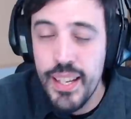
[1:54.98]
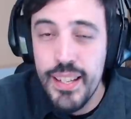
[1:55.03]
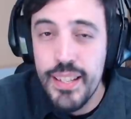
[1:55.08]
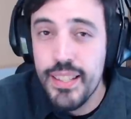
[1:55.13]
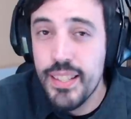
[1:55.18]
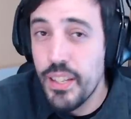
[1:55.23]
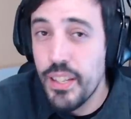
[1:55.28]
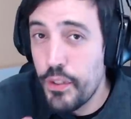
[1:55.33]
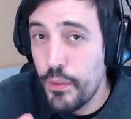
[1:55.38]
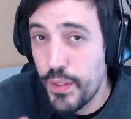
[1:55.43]

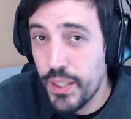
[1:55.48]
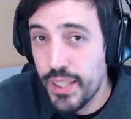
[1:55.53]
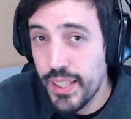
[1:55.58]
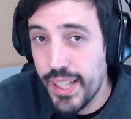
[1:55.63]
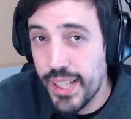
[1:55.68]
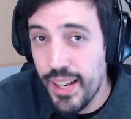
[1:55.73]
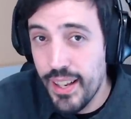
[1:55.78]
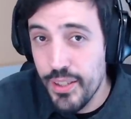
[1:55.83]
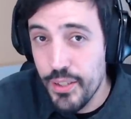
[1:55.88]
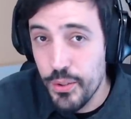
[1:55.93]
se ci fate
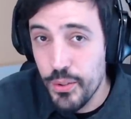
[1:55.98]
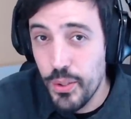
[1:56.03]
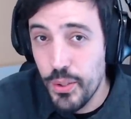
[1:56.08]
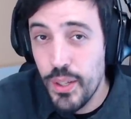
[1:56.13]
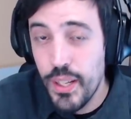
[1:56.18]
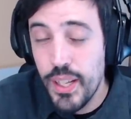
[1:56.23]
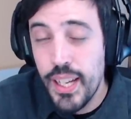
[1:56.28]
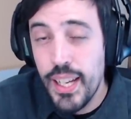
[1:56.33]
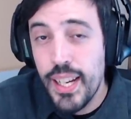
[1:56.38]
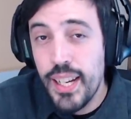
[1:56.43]

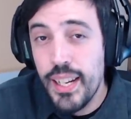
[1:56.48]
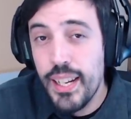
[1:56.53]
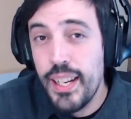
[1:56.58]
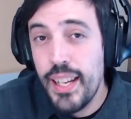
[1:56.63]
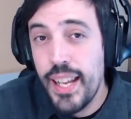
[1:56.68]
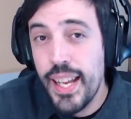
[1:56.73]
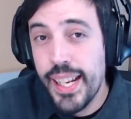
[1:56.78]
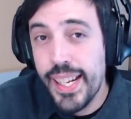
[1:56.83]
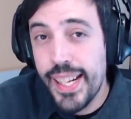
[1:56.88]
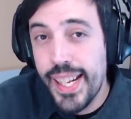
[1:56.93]
caso,
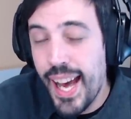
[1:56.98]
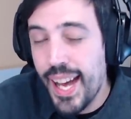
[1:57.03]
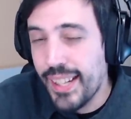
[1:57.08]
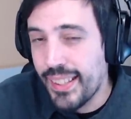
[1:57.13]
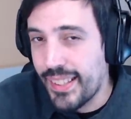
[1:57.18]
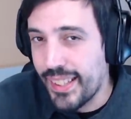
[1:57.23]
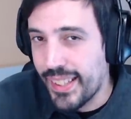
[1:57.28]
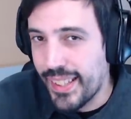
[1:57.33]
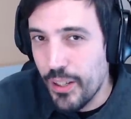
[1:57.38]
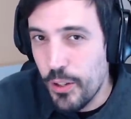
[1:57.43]
le
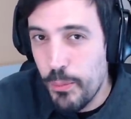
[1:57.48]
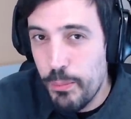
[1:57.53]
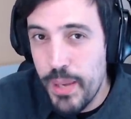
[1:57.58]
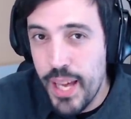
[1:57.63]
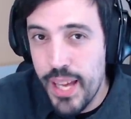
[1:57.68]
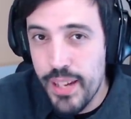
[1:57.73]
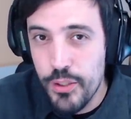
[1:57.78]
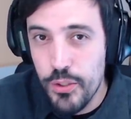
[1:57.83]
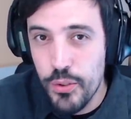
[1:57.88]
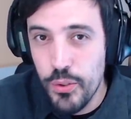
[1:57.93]
carte che hanno
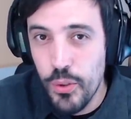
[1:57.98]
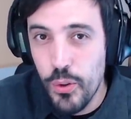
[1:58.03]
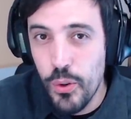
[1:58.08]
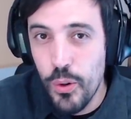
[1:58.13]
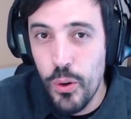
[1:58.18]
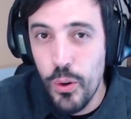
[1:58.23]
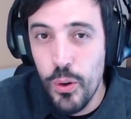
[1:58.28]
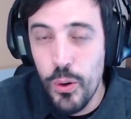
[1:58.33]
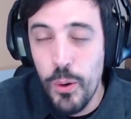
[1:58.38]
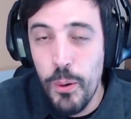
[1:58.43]

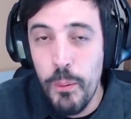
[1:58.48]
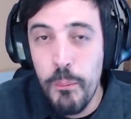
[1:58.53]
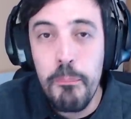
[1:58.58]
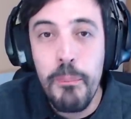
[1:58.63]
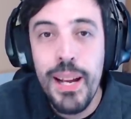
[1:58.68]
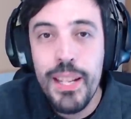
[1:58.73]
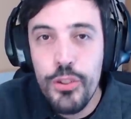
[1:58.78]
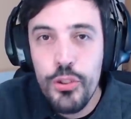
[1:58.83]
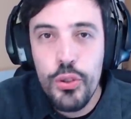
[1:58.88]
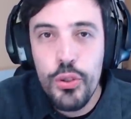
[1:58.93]
perso
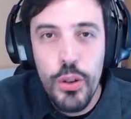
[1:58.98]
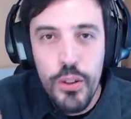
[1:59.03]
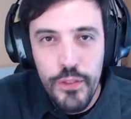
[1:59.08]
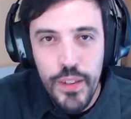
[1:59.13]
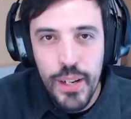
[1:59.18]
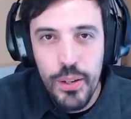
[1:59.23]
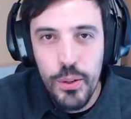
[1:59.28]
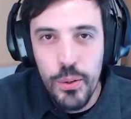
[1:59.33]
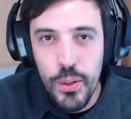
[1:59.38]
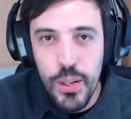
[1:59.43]
maggior
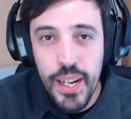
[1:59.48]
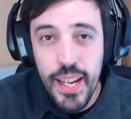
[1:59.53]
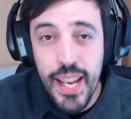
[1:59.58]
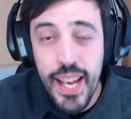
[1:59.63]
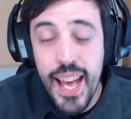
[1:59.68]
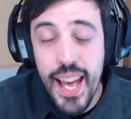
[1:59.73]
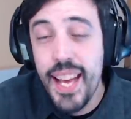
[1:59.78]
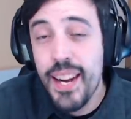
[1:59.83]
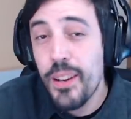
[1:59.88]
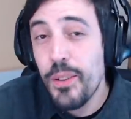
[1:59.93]

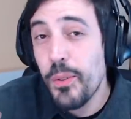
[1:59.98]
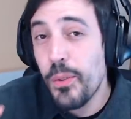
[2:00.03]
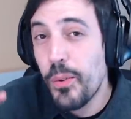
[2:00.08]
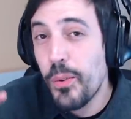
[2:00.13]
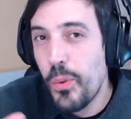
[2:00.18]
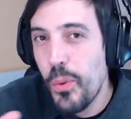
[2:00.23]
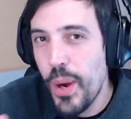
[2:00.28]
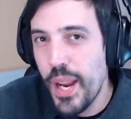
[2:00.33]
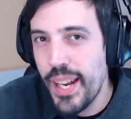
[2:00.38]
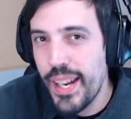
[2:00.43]
valore erano
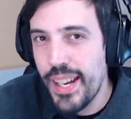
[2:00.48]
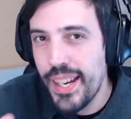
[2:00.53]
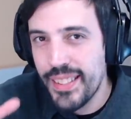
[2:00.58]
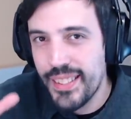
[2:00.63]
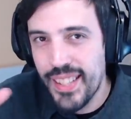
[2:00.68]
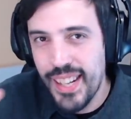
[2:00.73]
quelle,